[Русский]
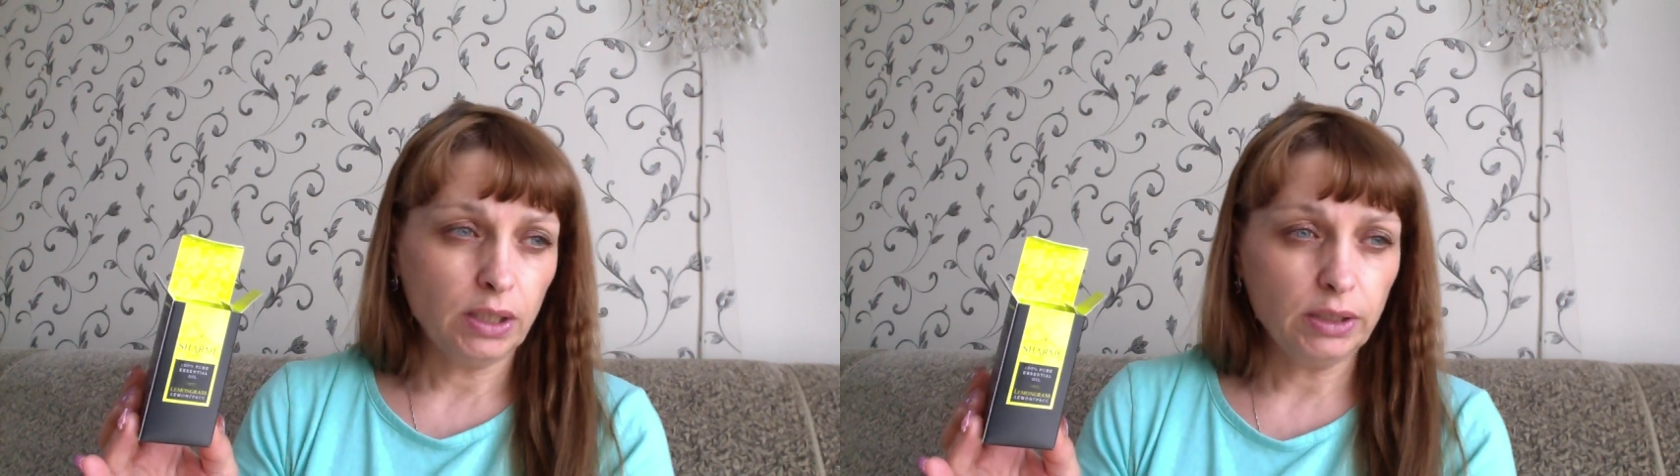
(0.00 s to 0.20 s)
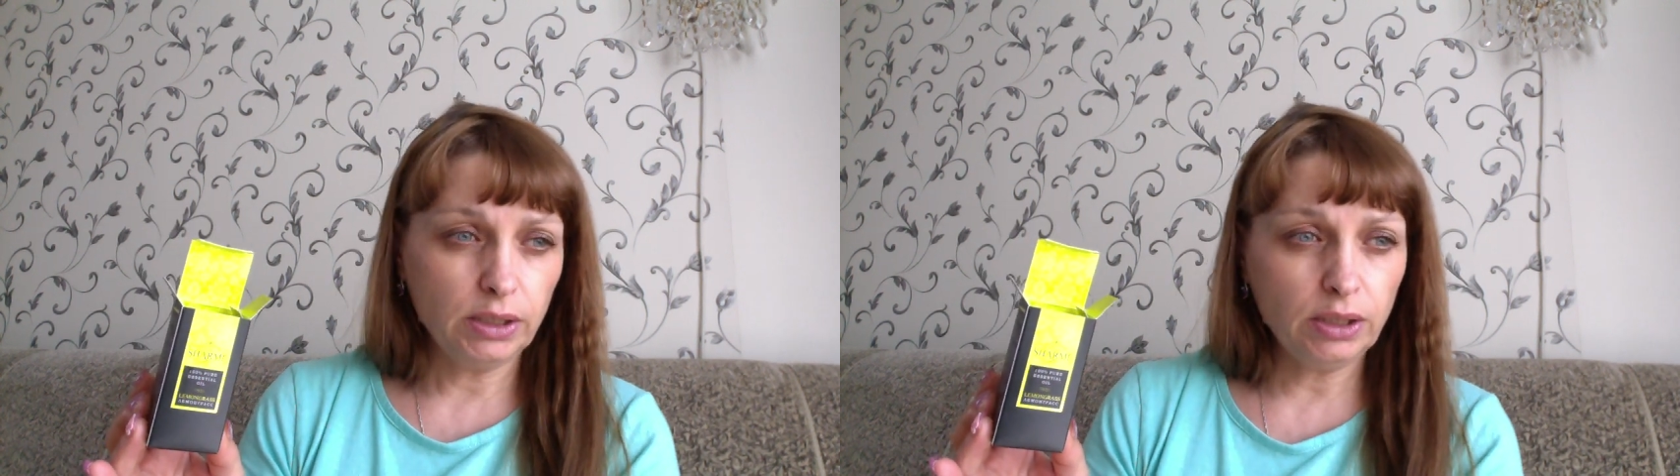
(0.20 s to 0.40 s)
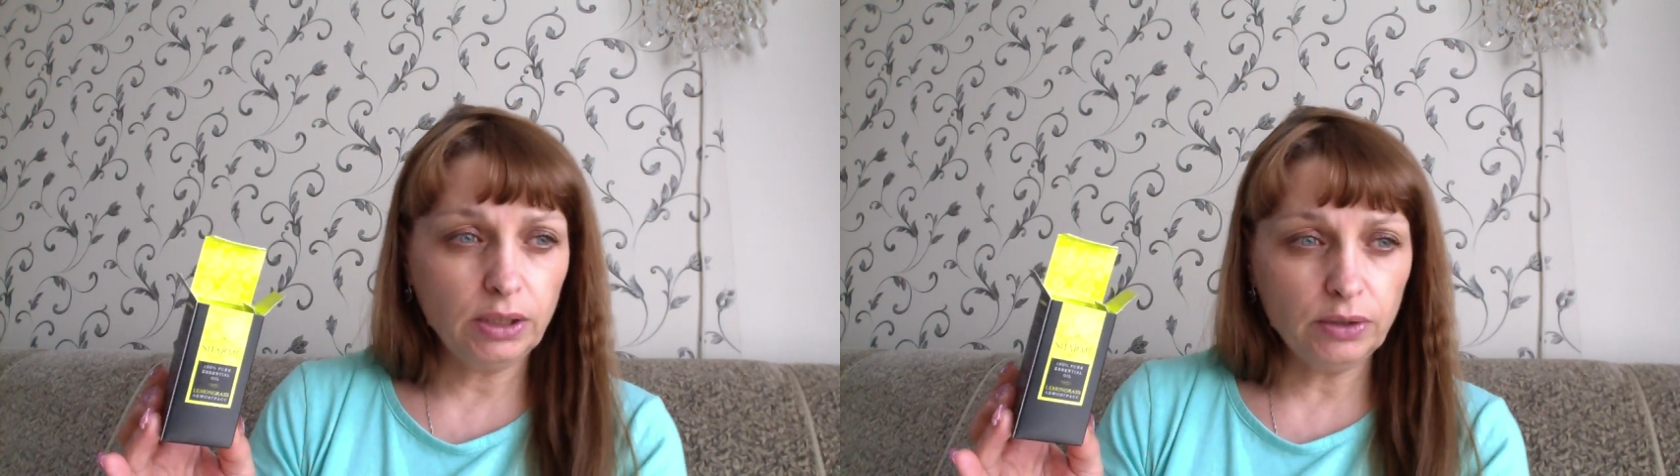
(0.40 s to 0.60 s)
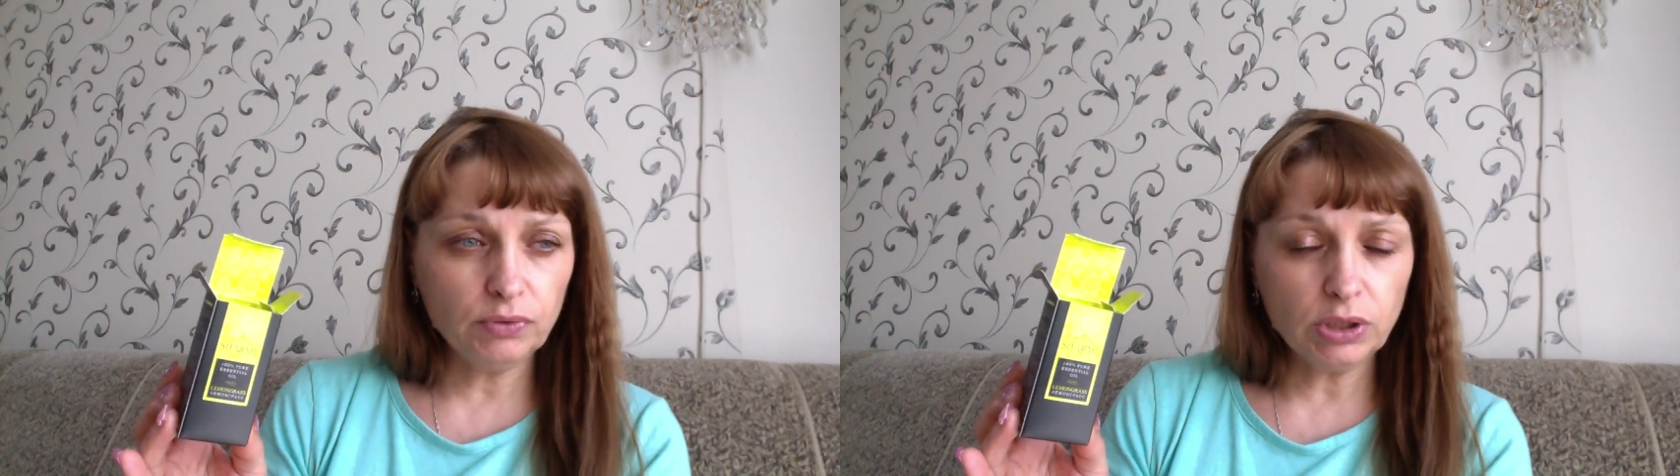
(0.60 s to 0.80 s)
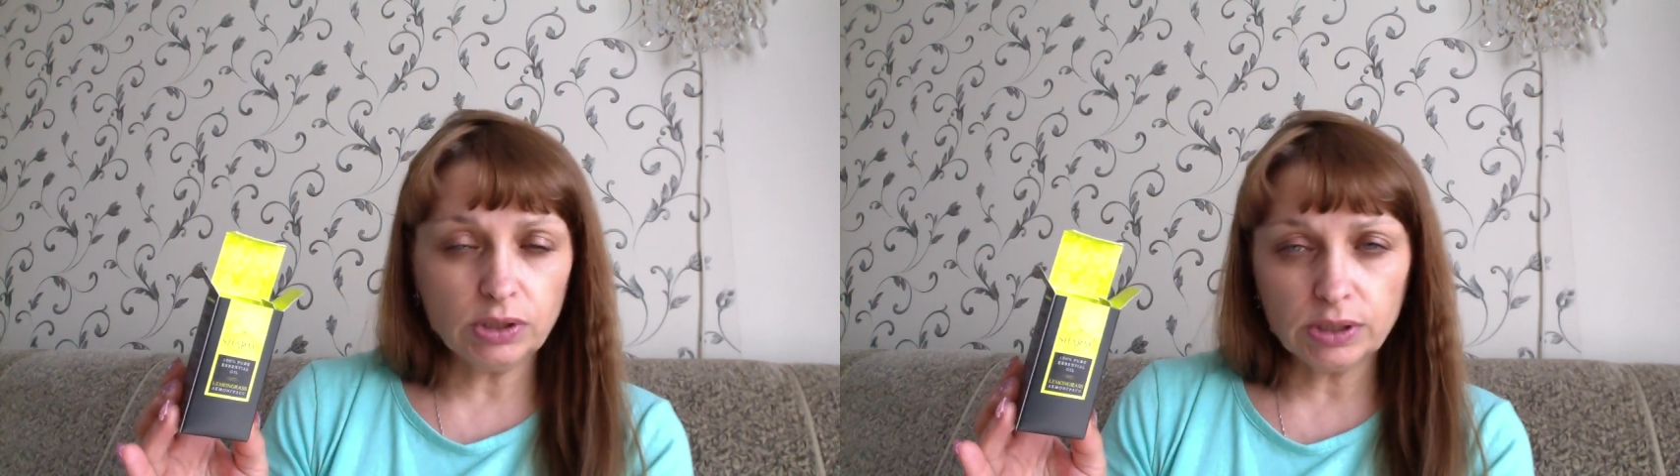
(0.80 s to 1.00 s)
И
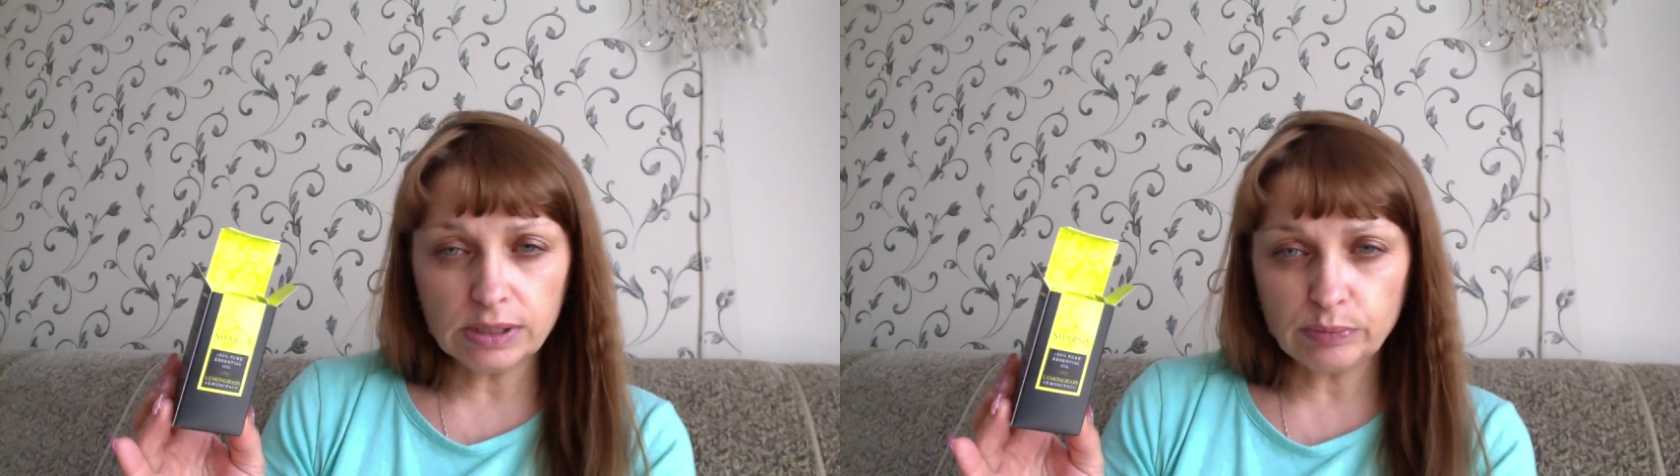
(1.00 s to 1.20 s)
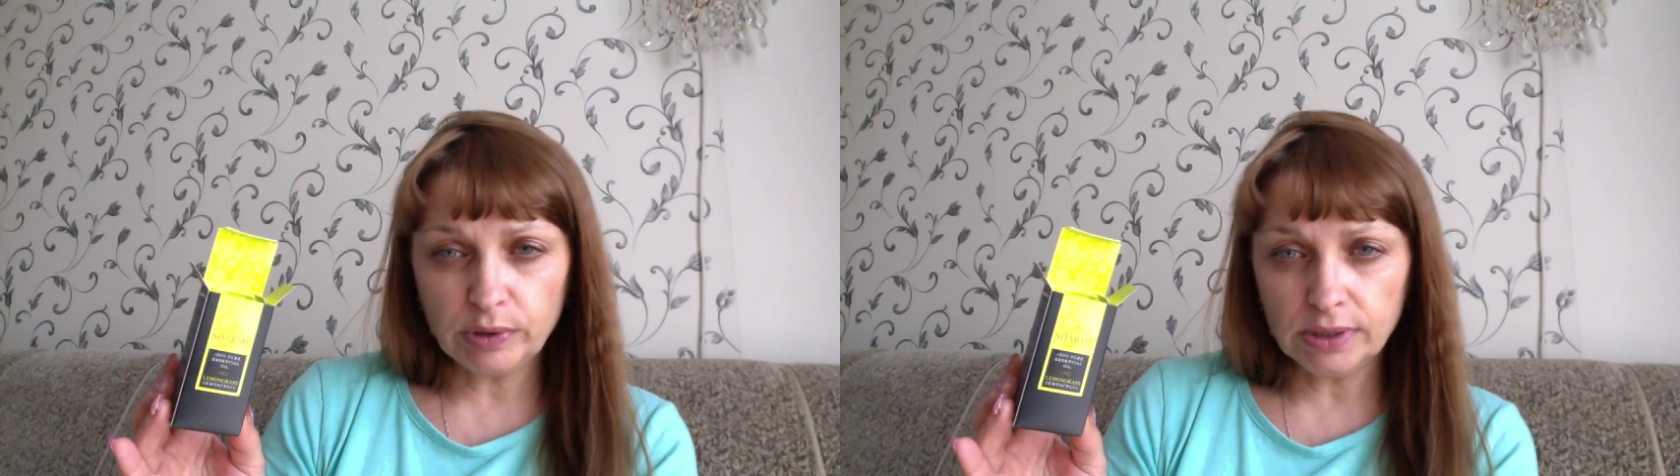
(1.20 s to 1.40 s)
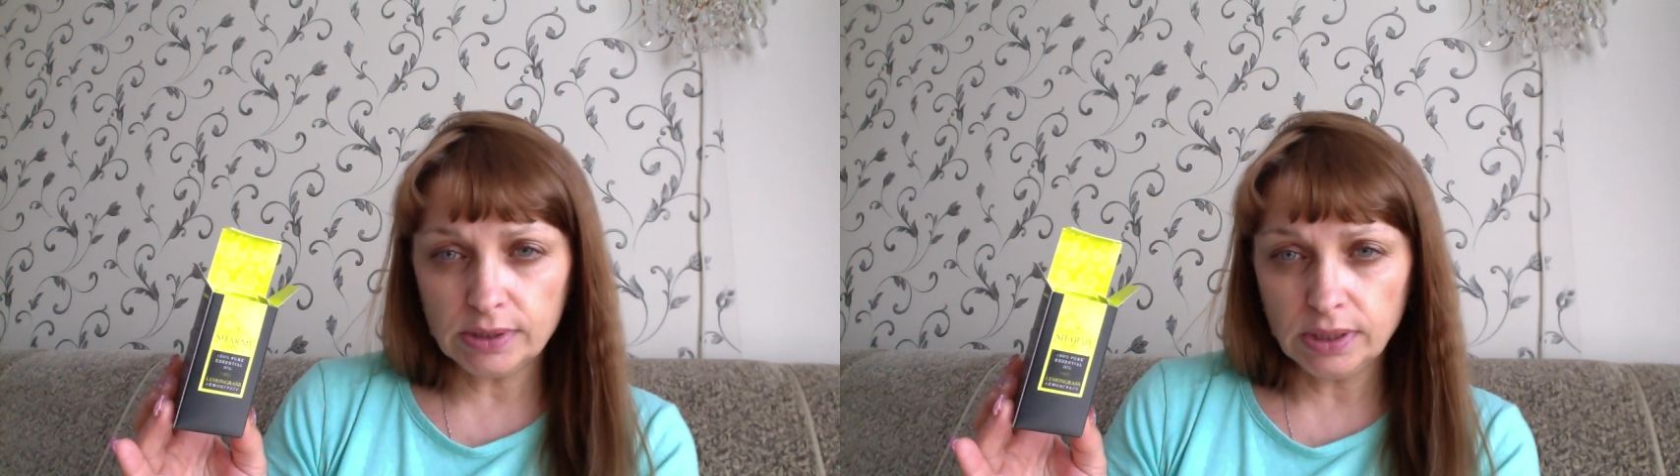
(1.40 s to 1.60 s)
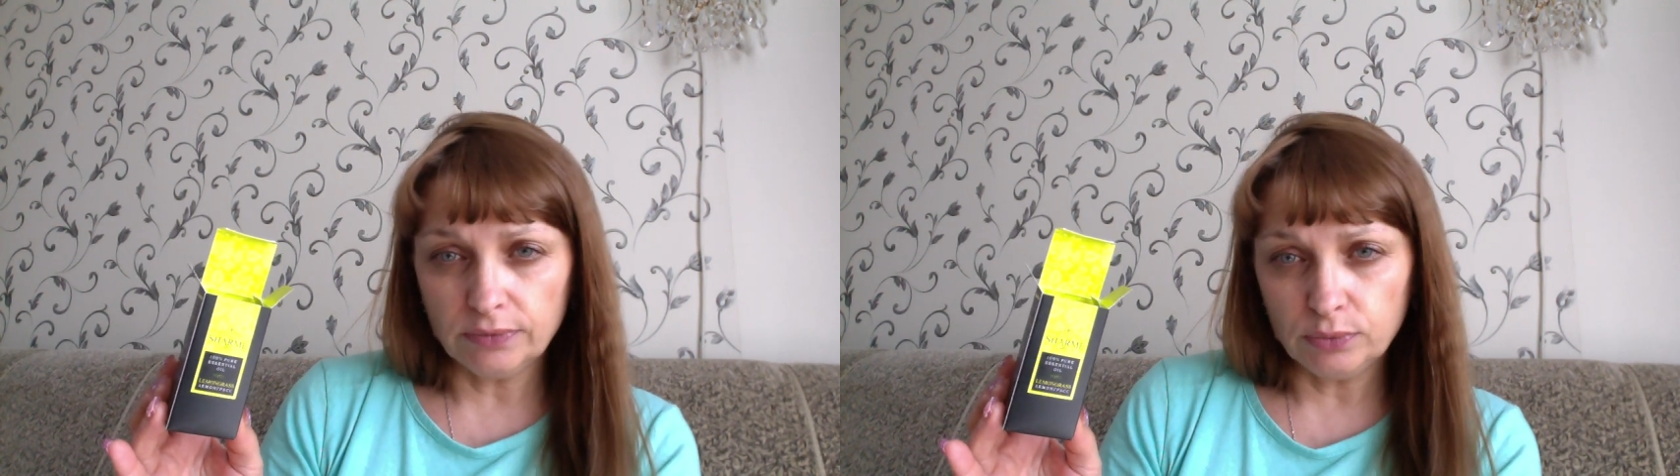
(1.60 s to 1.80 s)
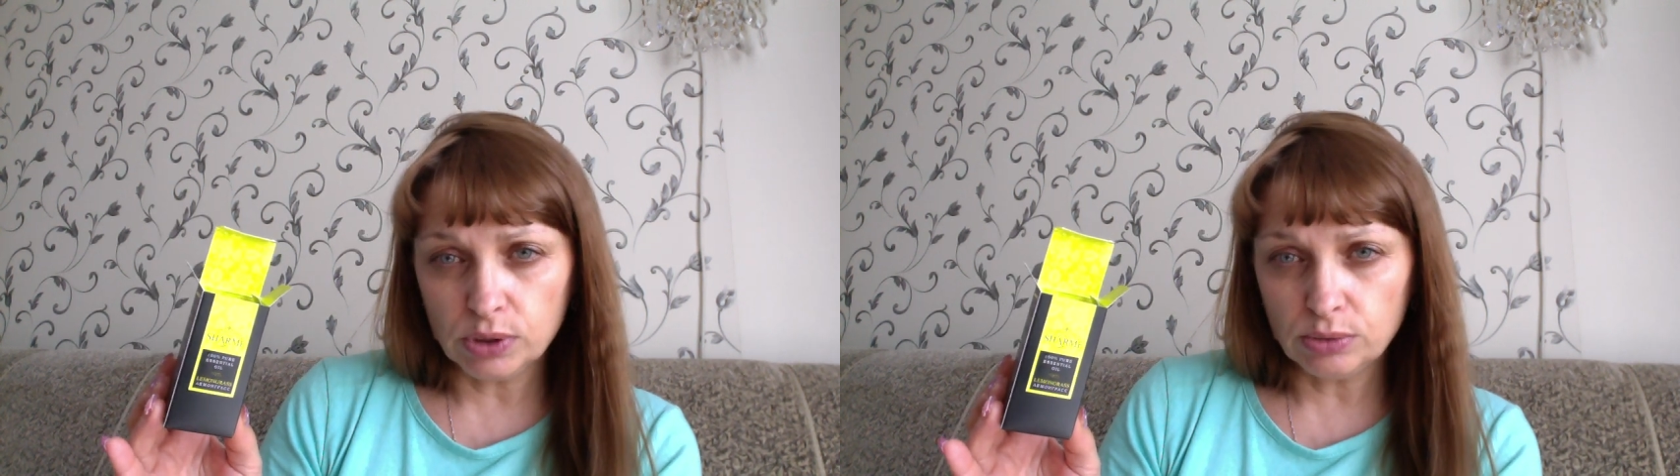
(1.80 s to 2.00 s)
вот эти распылители
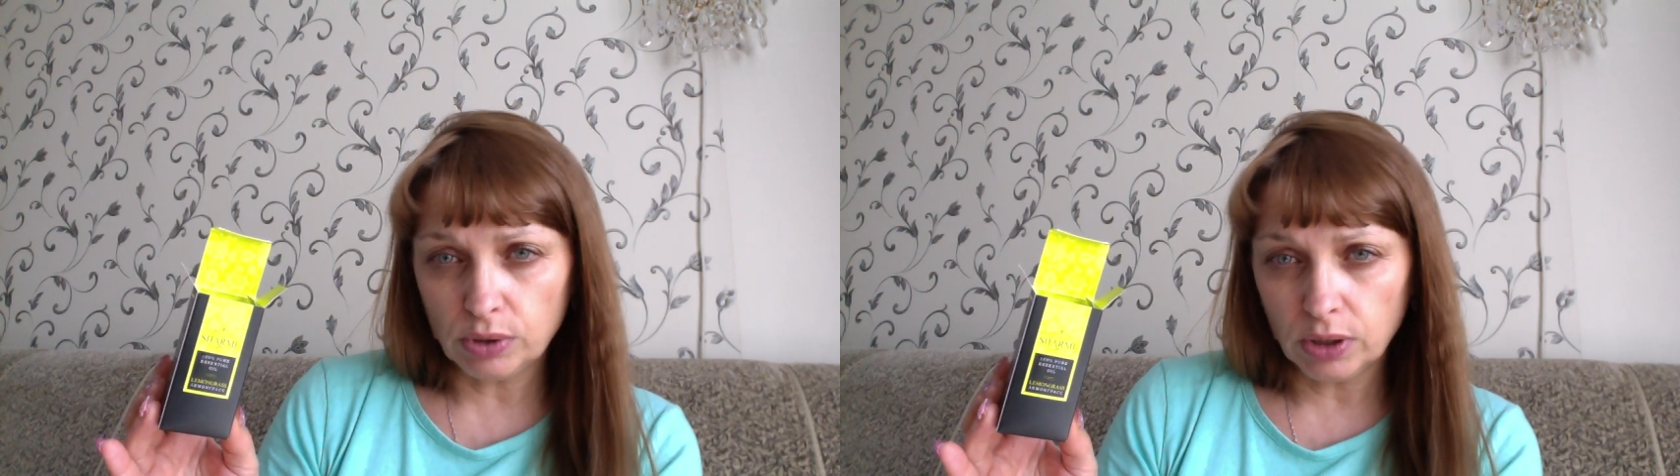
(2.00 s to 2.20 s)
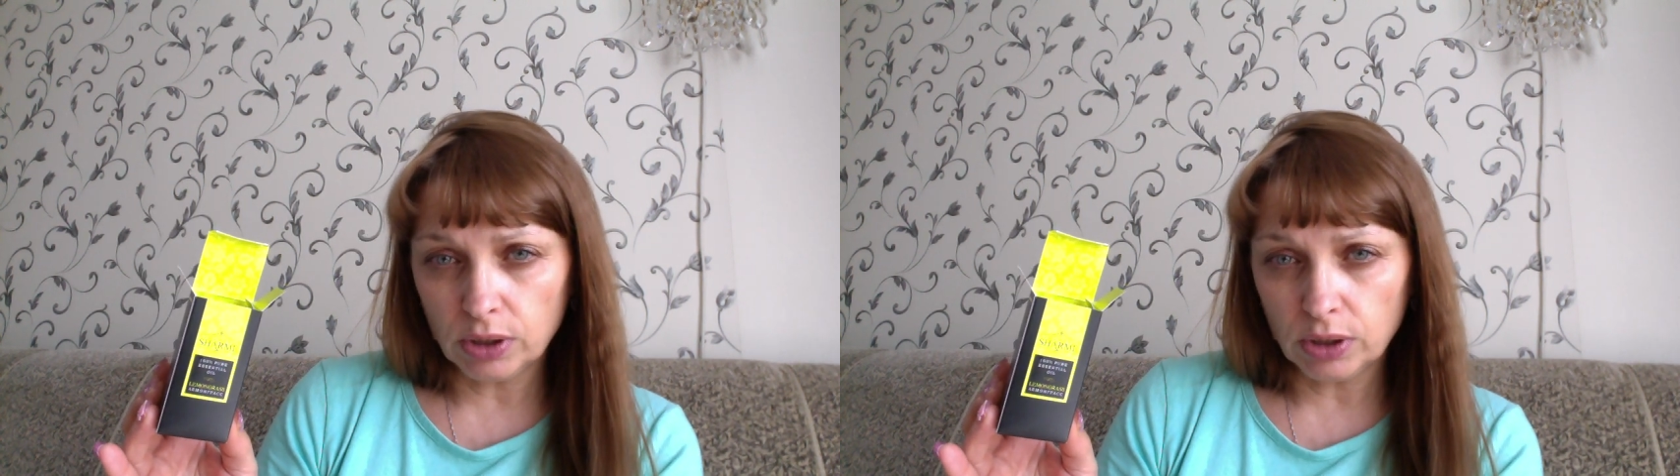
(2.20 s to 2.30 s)
воздуха,